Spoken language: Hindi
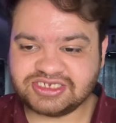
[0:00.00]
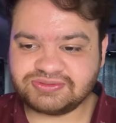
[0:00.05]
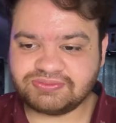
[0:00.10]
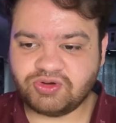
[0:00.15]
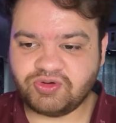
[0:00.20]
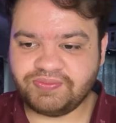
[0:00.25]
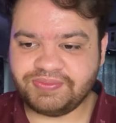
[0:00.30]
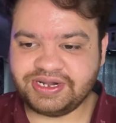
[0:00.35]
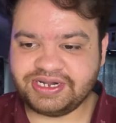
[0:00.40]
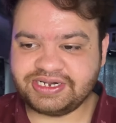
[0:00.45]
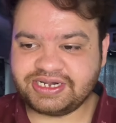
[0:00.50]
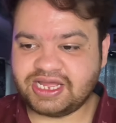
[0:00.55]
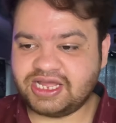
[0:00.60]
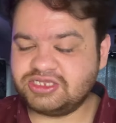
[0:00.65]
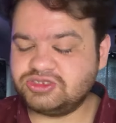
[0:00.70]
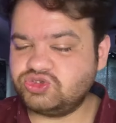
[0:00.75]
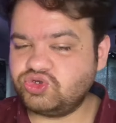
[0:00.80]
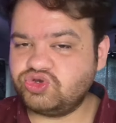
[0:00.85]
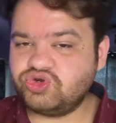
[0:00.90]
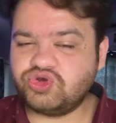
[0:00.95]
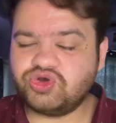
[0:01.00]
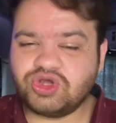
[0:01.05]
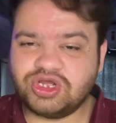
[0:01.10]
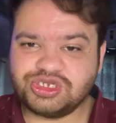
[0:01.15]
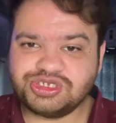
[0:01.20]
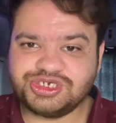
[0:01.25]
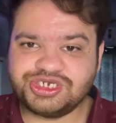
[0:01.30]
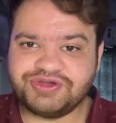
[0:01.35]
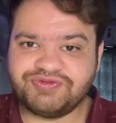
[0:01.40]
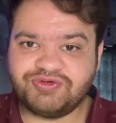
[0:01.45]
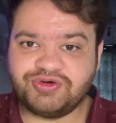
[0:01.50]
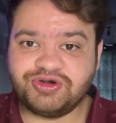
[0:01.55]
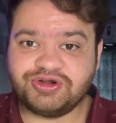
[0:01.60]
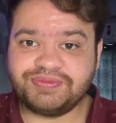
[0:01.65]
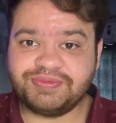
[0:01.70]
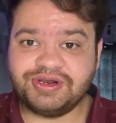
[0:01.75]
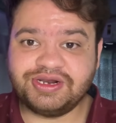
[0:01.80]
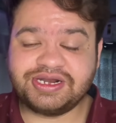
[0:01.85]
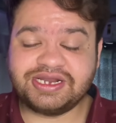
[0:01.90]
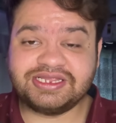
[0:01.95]
मोमेंट था दोनों को अच्छे
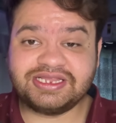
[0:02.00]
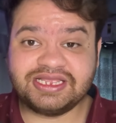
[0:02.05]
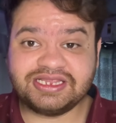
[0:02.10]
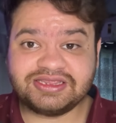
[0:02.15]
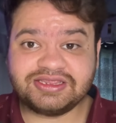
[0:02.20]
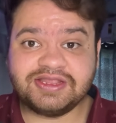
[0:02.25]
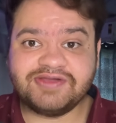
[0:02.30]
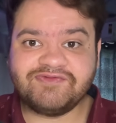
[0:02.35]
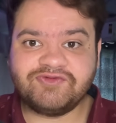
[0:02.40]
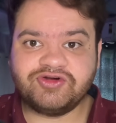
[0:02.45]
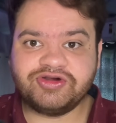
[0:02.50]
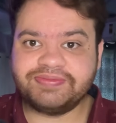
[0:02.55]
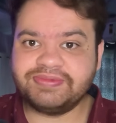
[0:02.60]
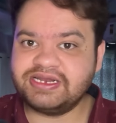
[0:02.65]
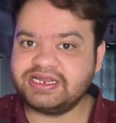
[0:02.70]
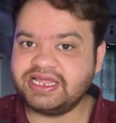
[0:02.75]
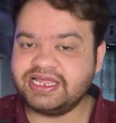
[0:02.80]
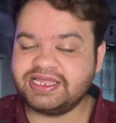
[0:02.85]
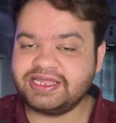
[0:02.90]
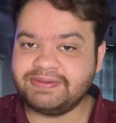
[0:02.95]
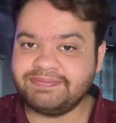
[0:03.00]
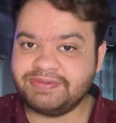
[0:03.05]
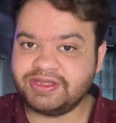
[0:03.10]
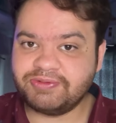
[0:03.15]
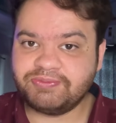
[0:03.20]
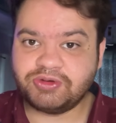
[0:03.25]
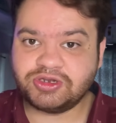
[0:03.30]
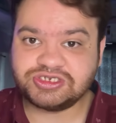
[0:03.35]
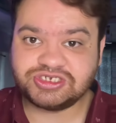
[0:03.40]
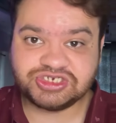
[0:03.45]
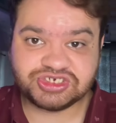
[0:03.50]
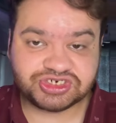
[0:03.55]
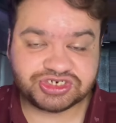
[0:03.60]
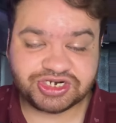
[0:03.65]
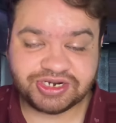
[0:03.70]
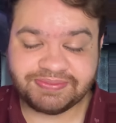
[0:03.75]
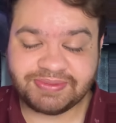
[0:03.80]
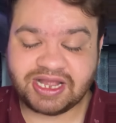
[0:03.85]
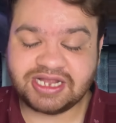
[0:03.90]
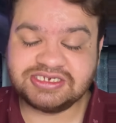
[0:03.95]
वोट मिल रहे थे इतने वोट मिल गए कि बिग बॉस
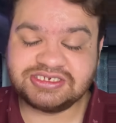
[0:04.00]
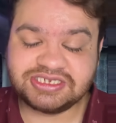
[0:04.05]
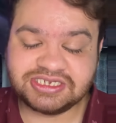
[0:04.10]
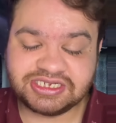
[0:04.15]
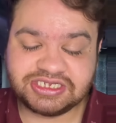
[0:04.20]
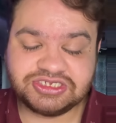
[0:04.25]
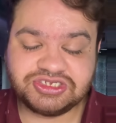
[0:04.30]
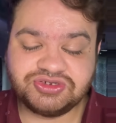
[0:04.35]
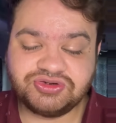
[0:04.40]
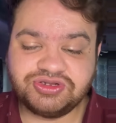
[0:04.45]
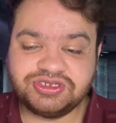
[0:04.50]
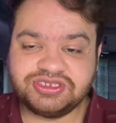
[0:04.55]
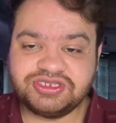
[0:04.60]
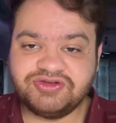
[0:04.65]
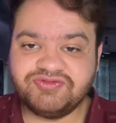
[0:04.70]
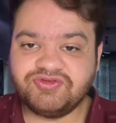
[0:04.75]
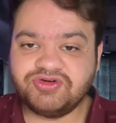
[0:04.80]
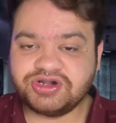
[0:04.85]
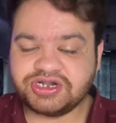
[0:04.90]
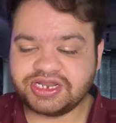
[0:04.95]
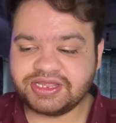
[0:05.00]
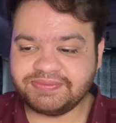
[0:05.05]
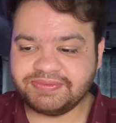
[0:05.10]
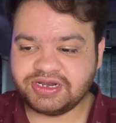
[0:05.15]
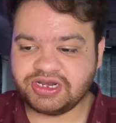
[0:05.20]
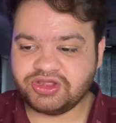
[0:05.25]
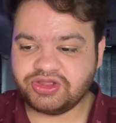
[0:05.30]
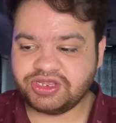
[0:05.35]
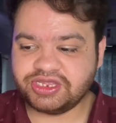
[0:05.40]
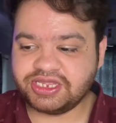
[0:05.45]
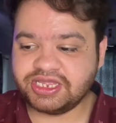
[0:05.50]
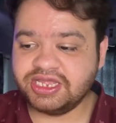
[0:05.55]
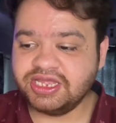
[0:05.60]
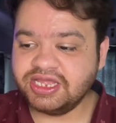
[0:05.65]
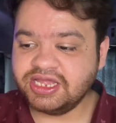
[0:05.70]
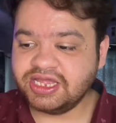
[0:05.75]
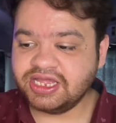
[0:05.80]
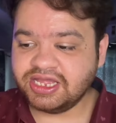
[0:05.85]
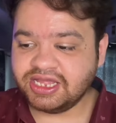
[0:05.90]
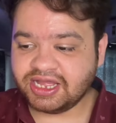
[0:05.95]
हिस्ट्री में आज तक किसी को इतने वोट नहीं मिले होंगे
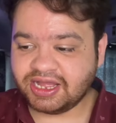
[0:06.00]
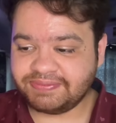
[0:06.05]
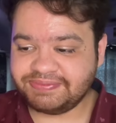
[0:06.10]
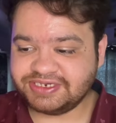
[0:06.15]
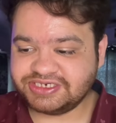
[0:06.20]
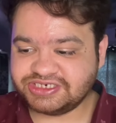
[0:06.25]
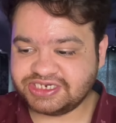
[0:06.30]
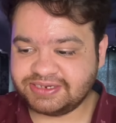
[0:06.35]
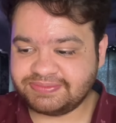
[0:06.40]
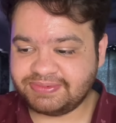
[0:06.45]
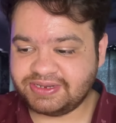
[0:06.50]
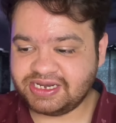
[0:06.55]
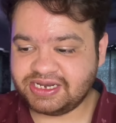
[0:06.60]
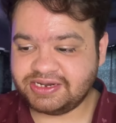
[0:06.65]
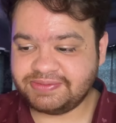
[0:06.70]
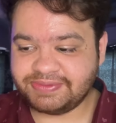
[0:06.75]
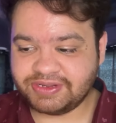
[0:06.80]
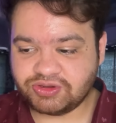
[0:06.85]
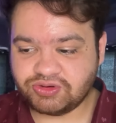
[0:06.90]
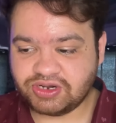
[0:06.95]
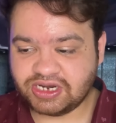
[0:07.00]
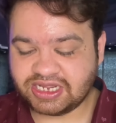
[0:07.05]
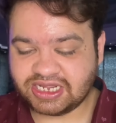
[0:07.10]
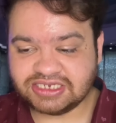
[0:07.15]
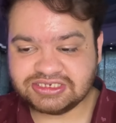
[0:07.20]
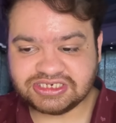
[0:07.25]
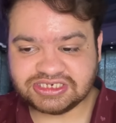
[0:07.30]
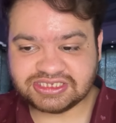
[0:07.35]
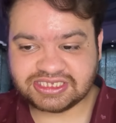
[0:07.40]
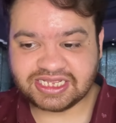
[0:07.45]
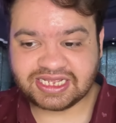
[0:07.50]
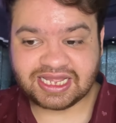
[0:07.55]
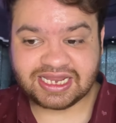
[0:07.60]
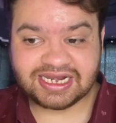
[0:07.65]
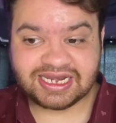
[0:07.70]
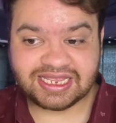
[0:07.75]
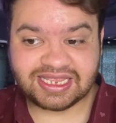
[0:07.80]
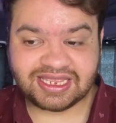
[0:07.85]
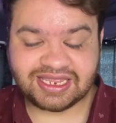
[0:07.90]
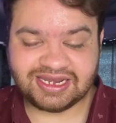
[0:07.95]
अभिषेक मलर मेरे को लगा जीतेगा
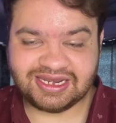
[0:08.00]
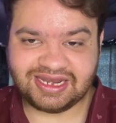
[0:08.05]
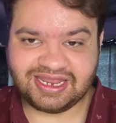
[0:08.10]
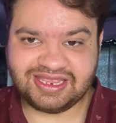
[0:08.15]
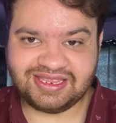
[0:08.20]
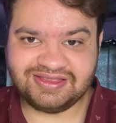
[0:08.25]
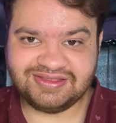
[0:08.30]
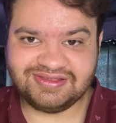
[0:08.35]
लेकिन नहीं